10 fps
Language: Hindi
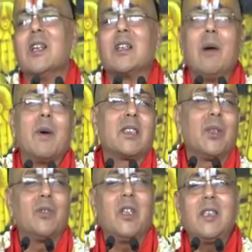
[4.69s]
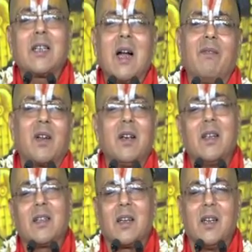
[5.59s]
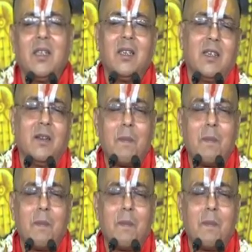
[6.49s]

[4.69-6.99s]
गमन सौंदर्य का वर्णन कर रहे हैं